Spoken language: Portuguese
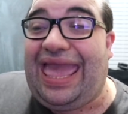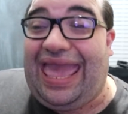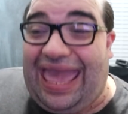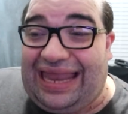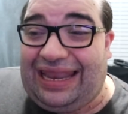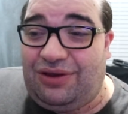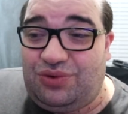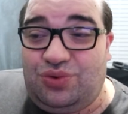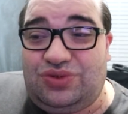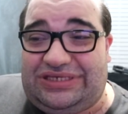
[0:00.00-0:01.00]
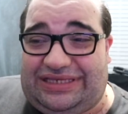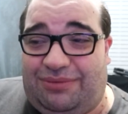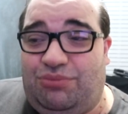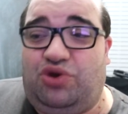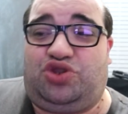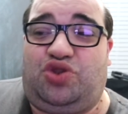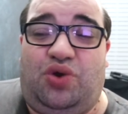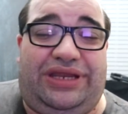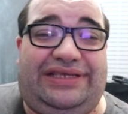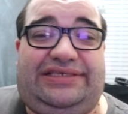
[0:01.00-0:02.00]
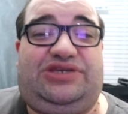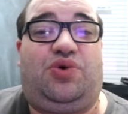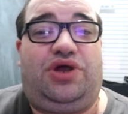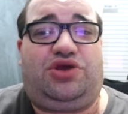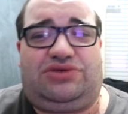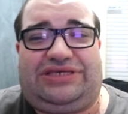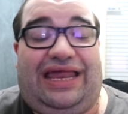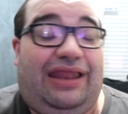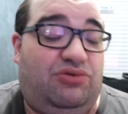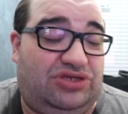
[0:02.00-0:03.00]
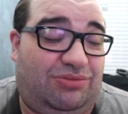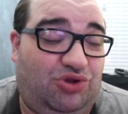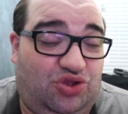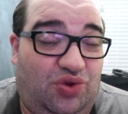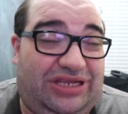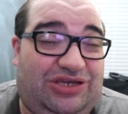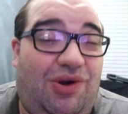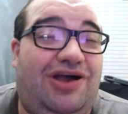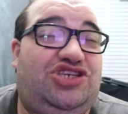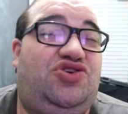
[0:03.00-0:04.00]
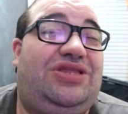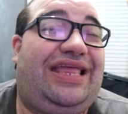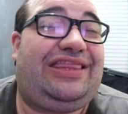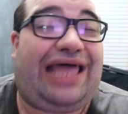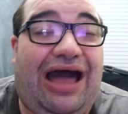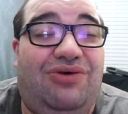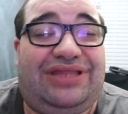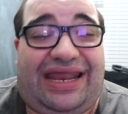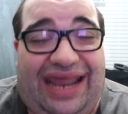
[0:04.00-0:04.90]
Ela usa motores iônicos, ela usa motores igual a sonda Down da